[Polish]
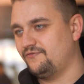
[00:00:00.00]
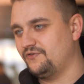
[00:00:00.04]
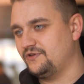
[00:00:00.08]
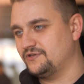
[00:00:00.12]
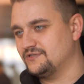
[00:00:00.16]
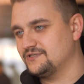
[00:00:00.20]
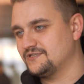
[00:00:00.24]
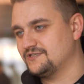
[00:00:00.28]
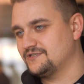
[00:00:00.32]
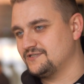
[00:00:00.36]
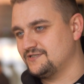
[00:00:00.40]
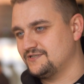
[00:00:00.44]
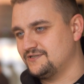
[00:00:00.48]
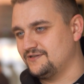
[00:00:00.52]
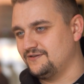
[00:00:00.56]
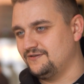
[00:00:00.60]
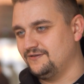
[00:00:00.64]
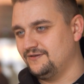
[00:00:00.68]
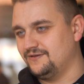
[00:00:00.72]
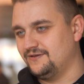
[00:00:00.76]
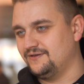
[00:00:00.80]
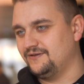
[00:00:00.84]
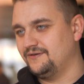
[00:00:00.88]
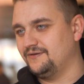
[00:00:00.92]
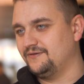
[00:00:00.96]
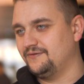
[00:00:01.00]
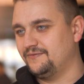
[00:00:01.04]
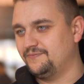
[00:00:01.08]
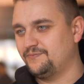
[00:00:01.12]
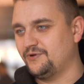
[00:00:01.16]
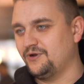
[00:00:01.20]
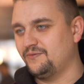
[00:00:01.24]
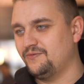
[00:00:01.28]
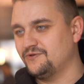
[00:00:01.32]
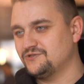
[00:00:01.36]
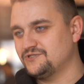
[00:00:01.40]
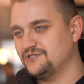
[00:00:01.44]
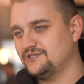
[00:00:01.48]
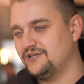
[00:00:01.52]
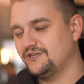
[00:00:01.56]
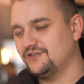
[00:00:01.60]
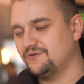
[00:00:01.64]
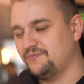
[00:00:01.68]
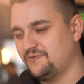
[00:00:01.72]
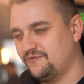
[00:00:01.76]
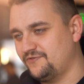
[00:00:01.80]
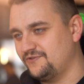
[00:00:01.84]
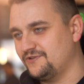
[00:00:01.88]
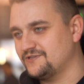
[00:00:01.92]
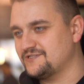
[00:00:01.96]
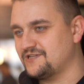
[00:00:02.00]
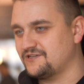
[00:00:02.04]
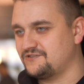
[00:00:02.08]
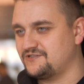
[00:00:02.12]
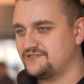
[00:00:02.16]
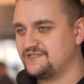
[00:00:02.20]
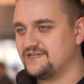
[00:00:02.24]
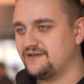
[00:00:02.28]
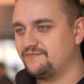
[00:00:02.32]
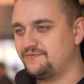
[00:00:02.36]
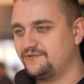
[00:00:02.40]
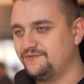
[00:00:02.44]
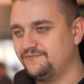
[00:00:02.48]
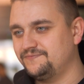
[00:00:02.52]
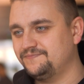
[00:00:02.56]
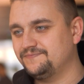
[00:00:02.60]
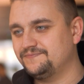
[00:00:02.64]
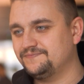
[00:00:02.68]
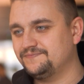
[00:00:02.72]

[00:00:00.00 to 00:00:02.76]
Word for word: więc e, promocyjnie to powinno zdać egzamin.